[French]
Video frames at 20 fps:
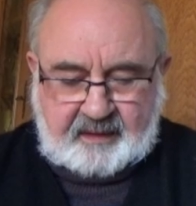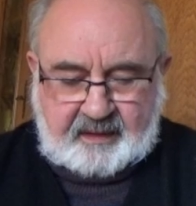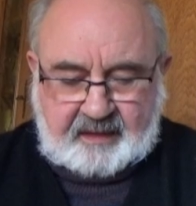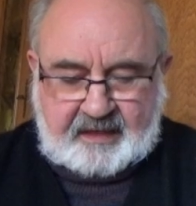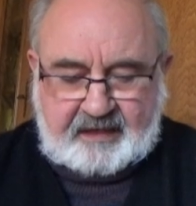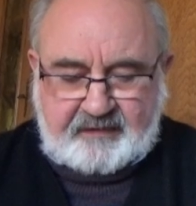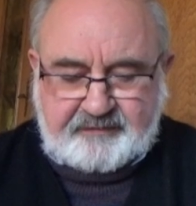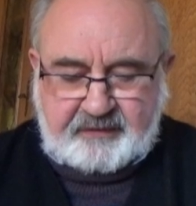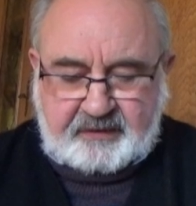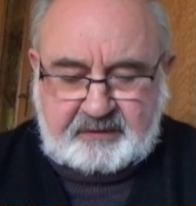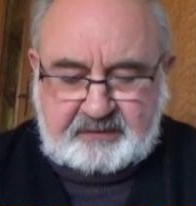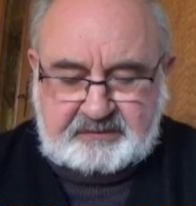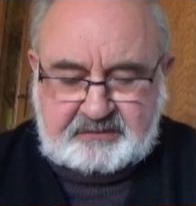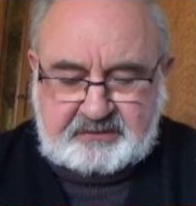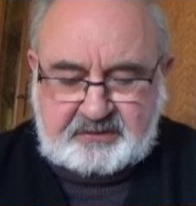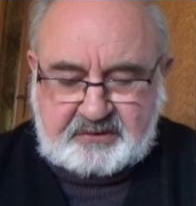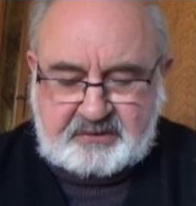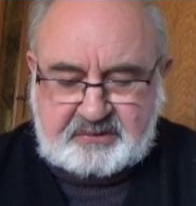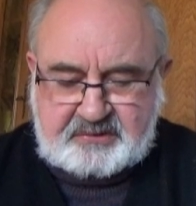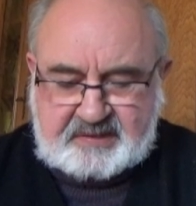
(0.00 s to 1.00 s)
Ils vendent
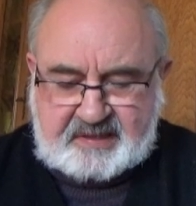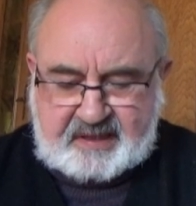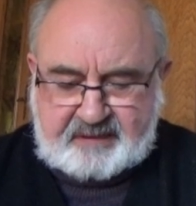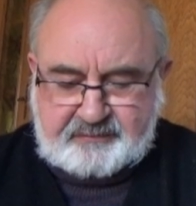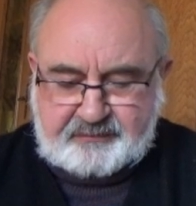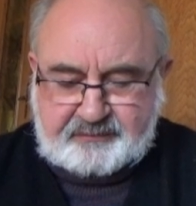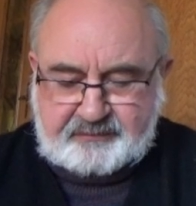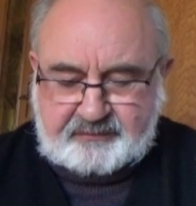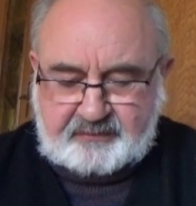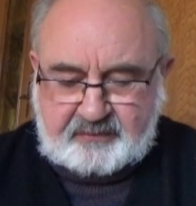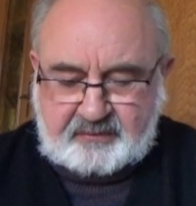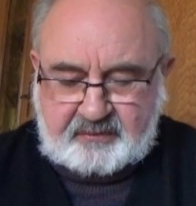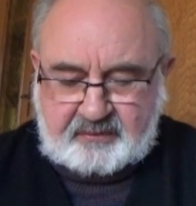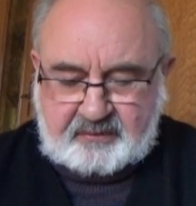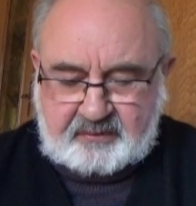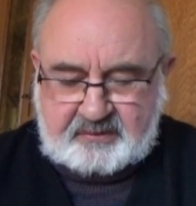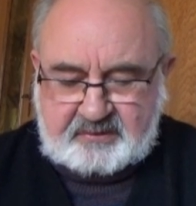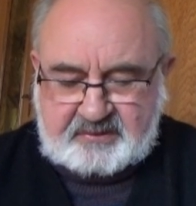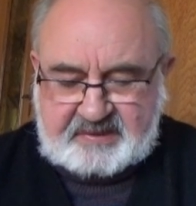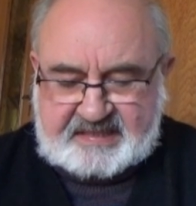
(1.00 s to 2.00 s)
Joseph
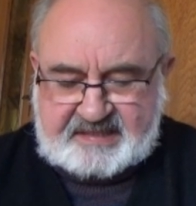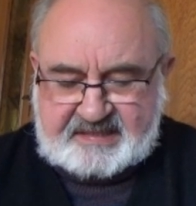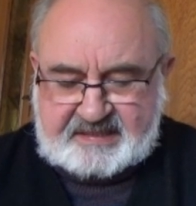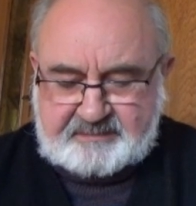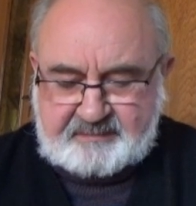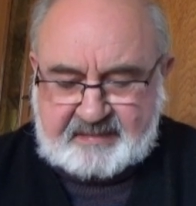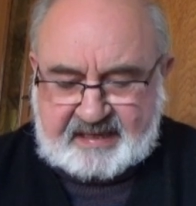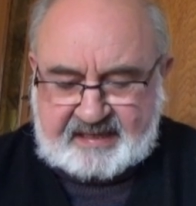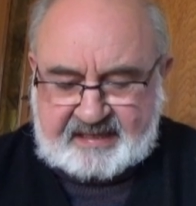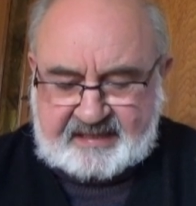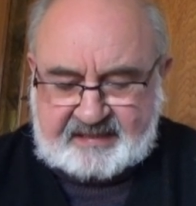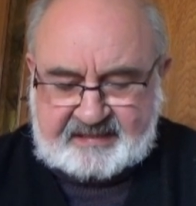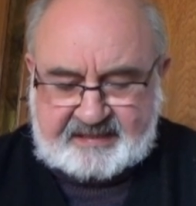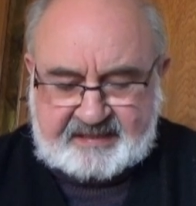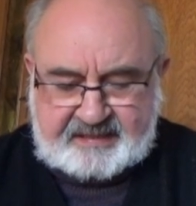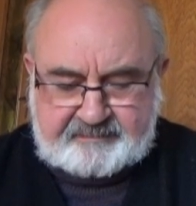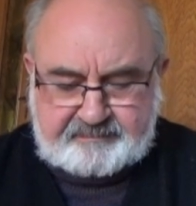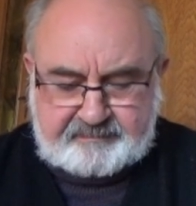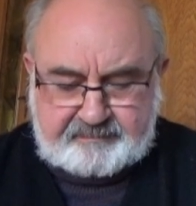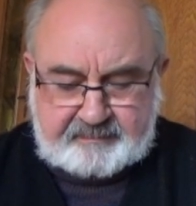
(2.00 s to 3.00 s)
aux
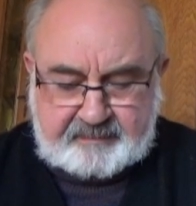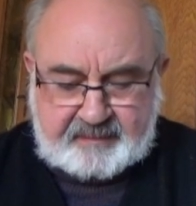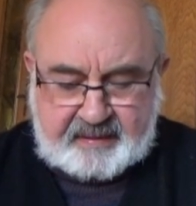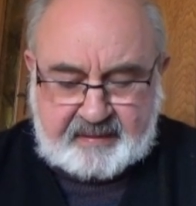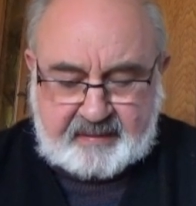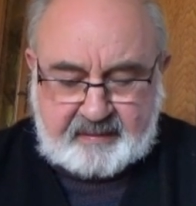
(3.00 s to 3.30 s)
Ismaélim